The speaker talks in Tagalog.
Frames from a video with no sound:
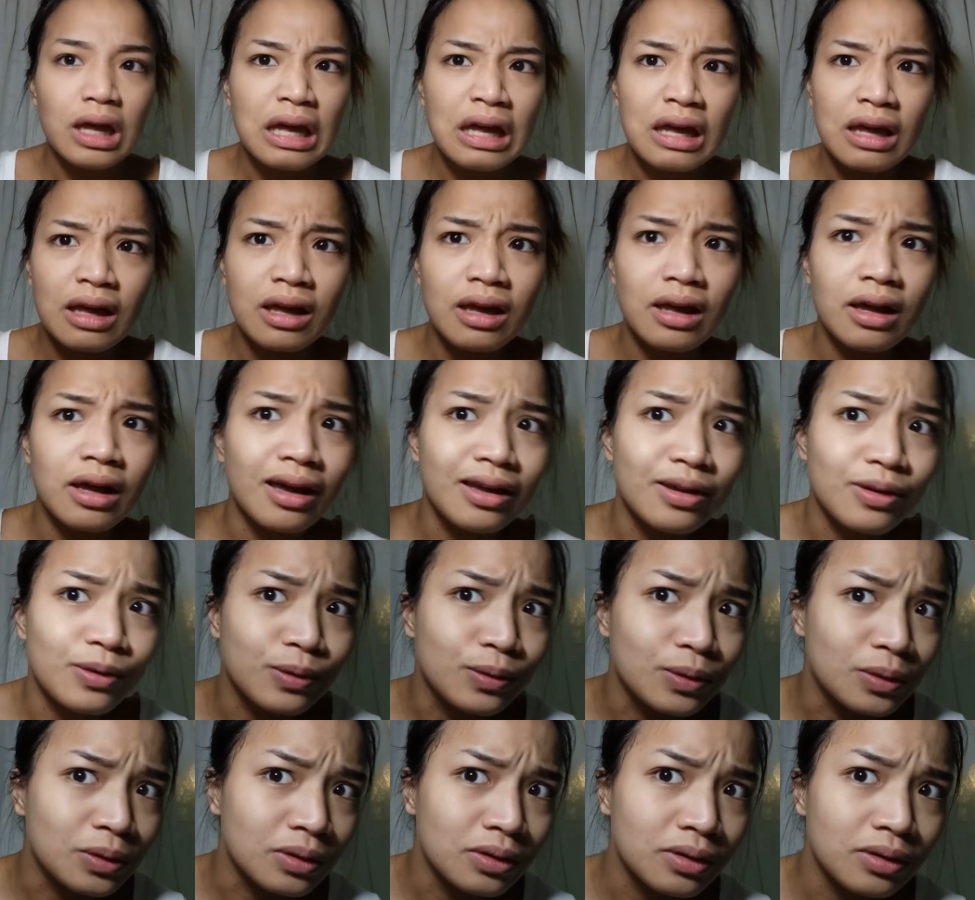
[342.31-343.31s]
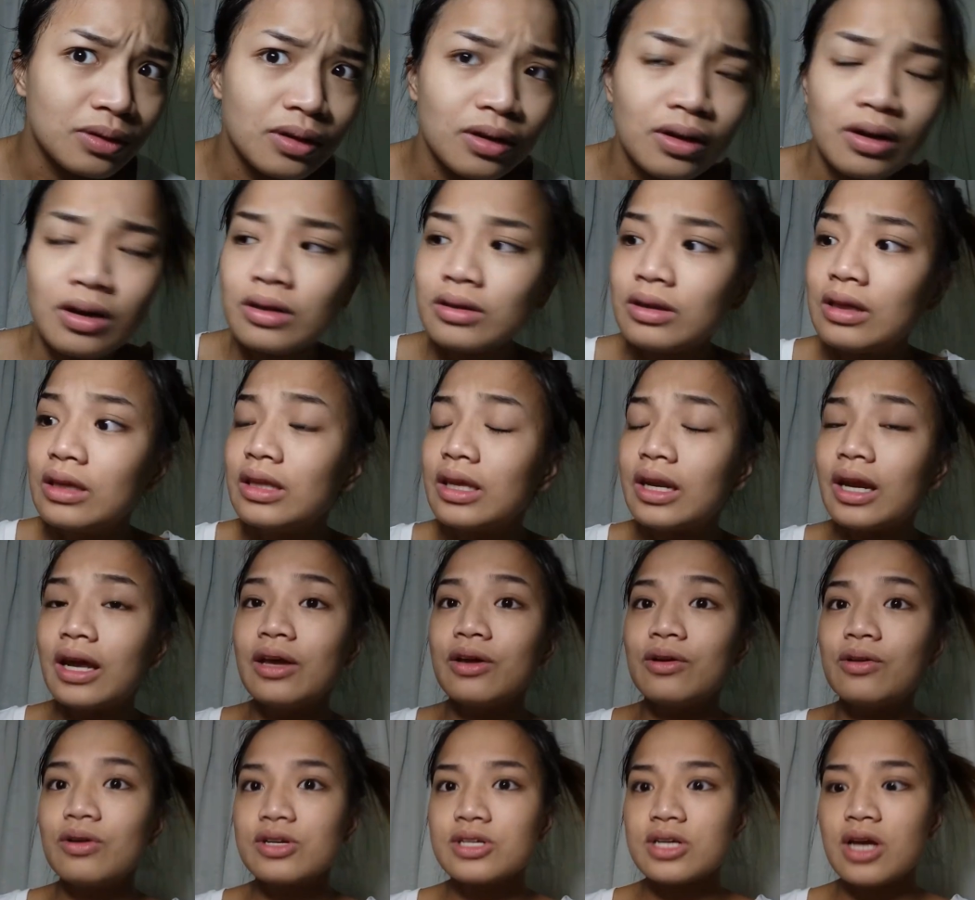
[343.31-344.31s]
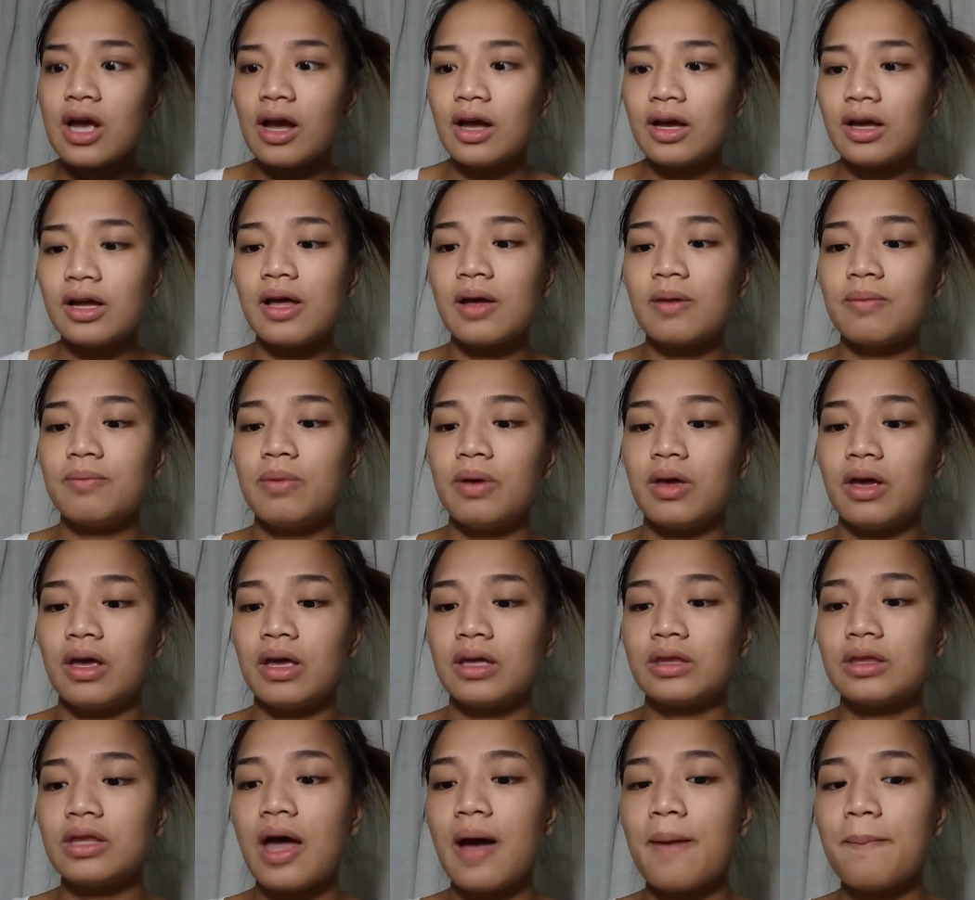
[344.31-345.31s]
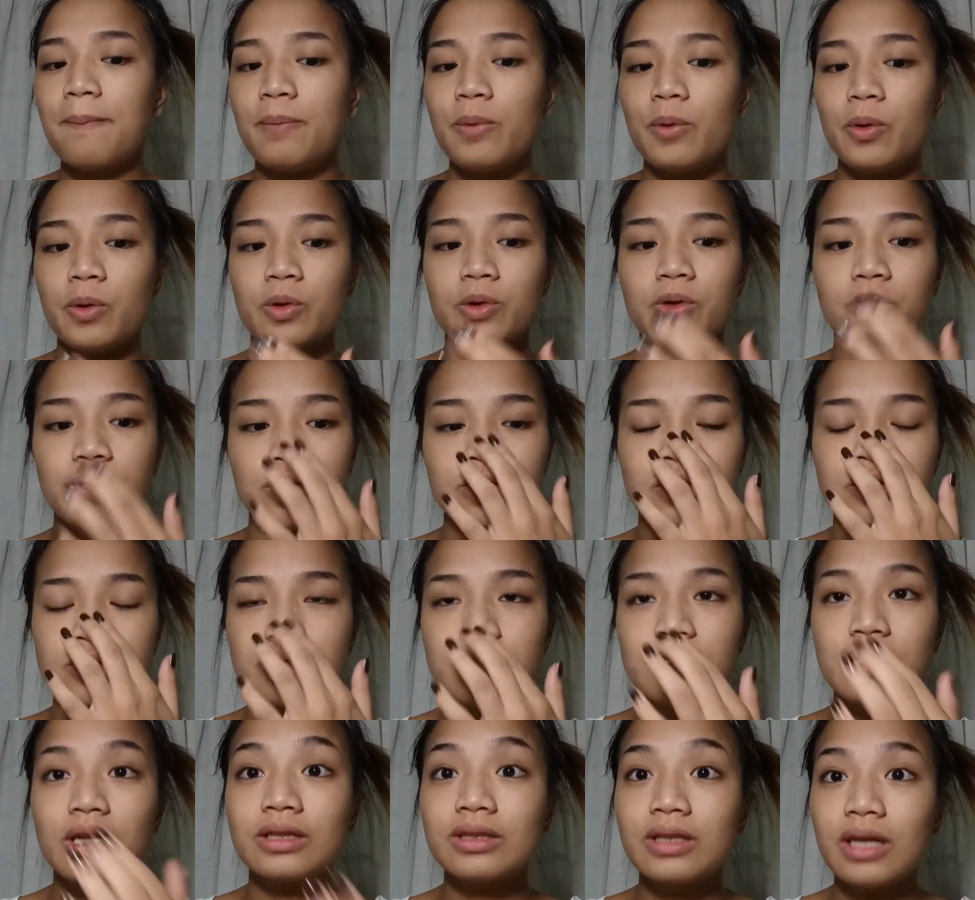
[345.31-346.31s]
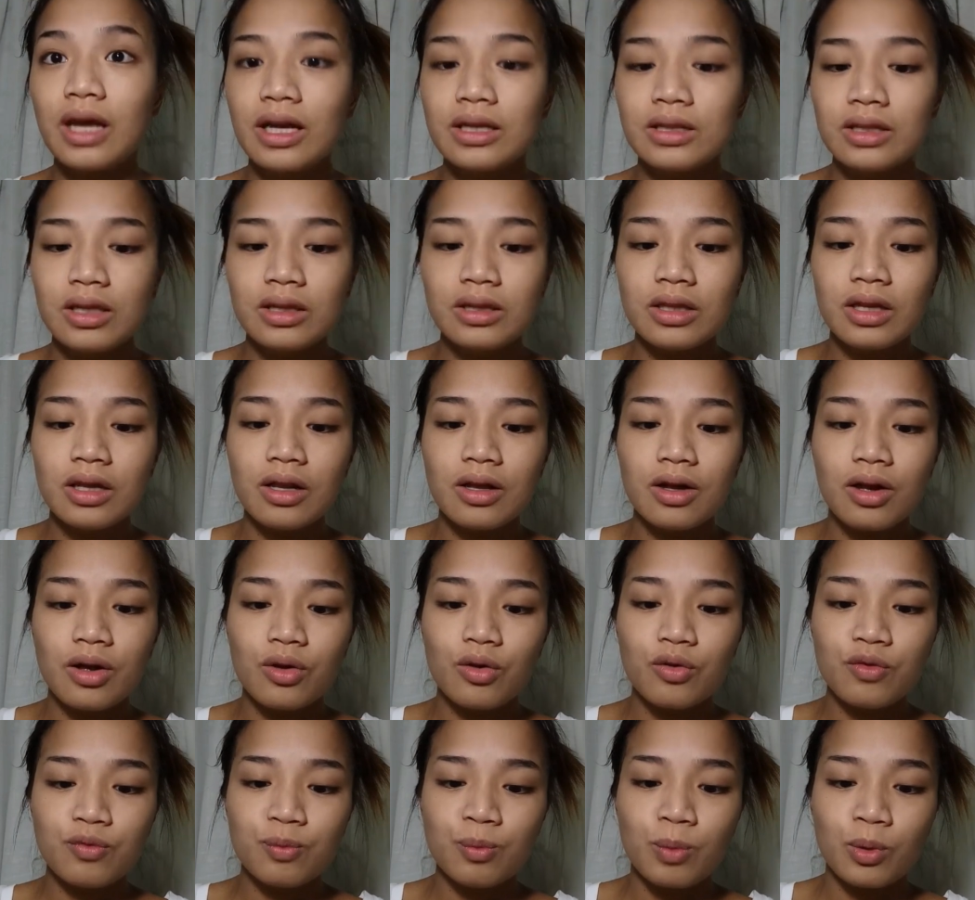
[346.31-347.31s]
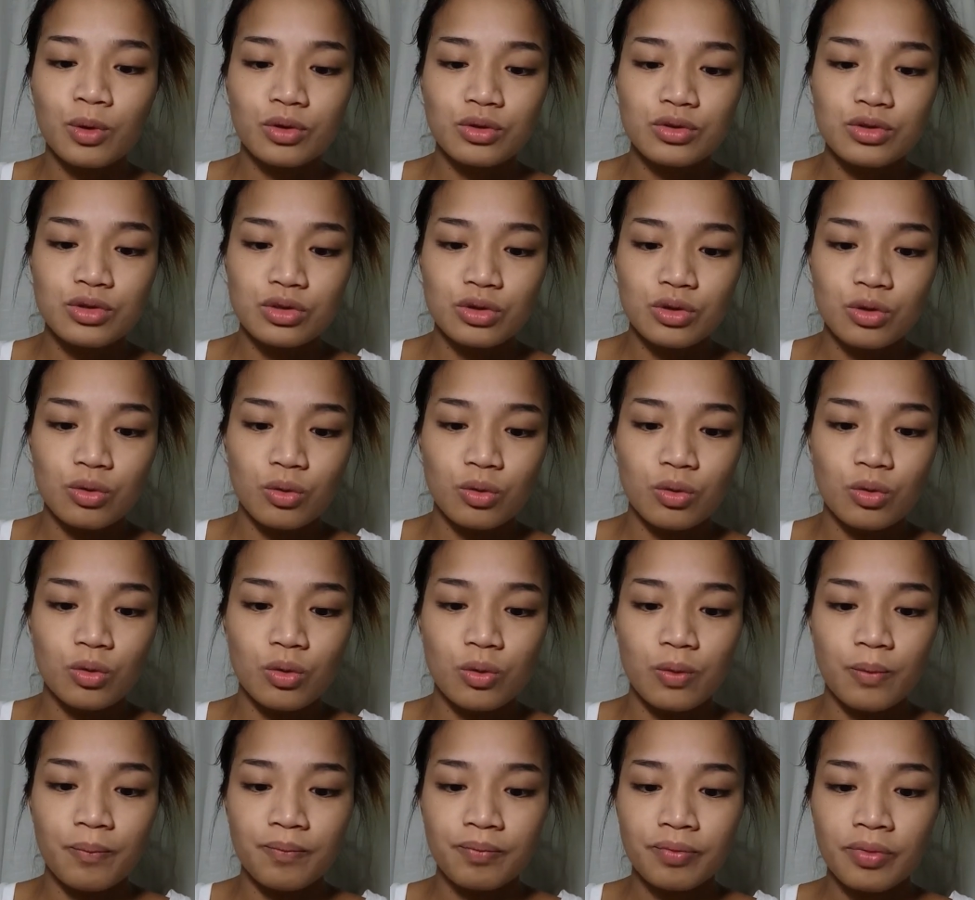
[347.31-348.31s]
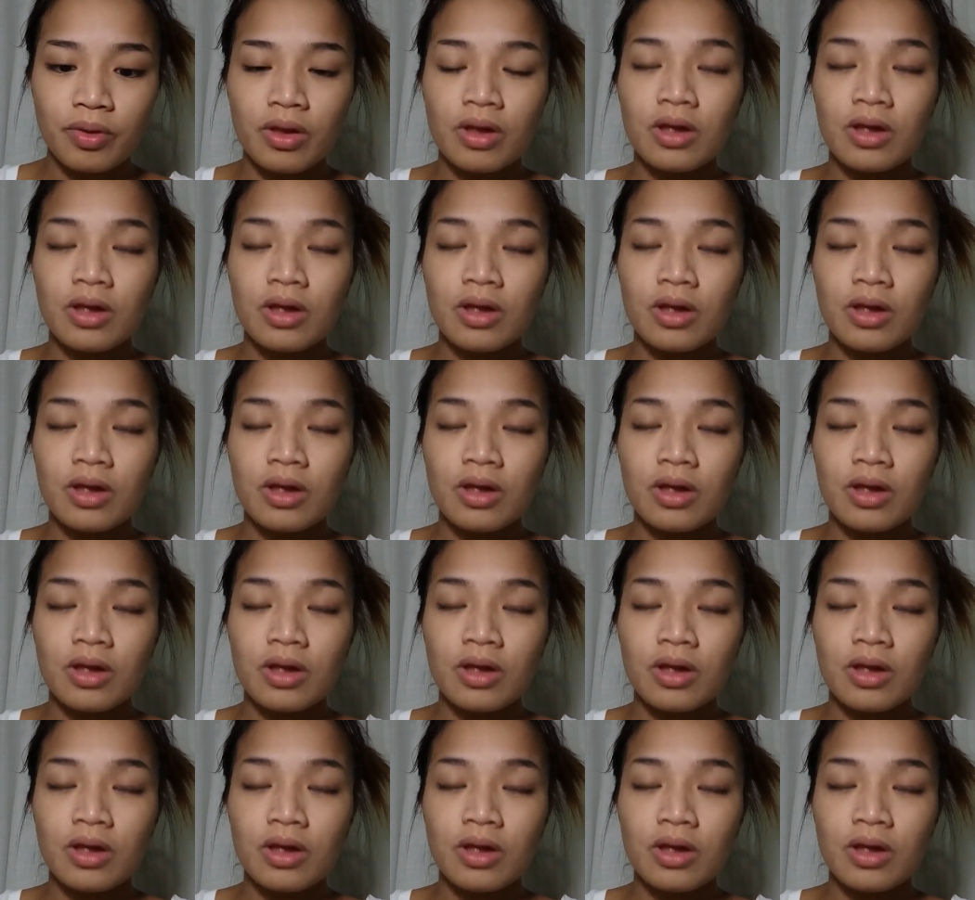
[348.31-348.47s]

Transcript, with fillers: Eh, ayun. Tinry ko siya kagabi, tapos, nag-tighten talaga yung pores ko.